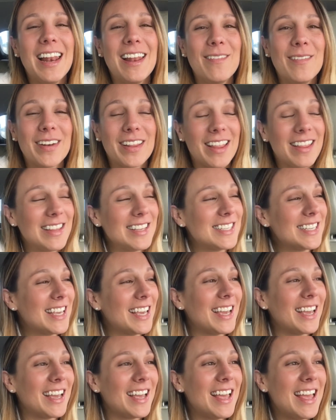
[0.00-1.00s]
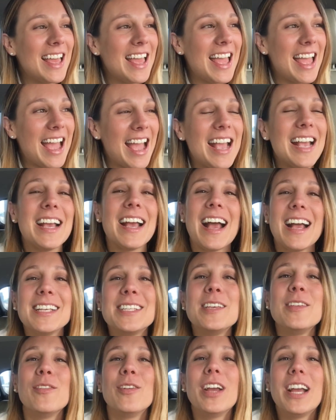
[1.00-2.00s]
La verdad es que eh, ha
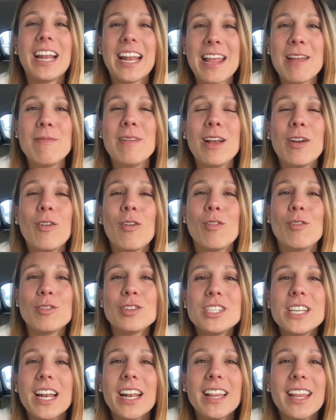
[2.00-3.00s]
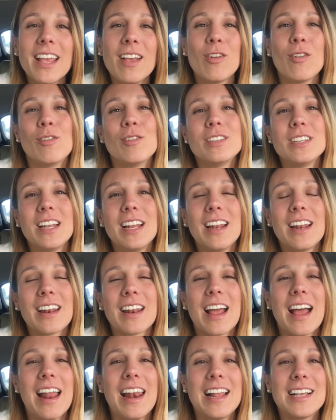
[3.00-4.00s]
sido increíble conocerte y conocer
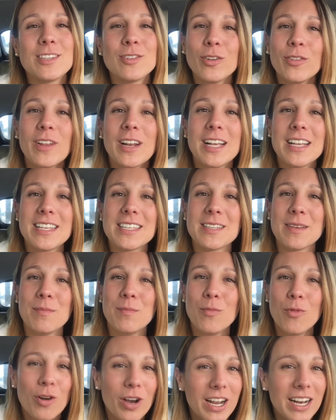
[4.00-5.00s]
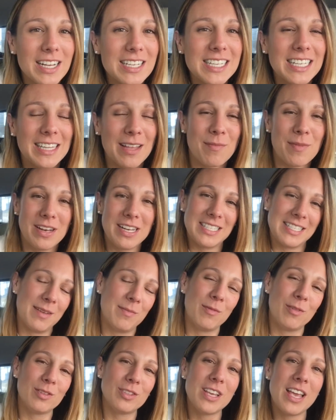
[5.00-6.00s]
a las otras mujeres que también
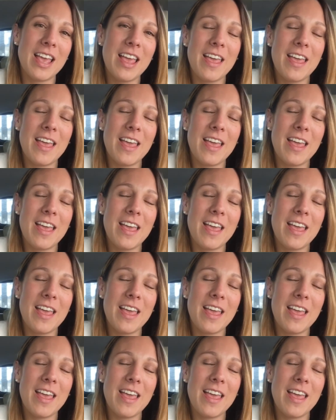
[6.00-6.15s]
estamos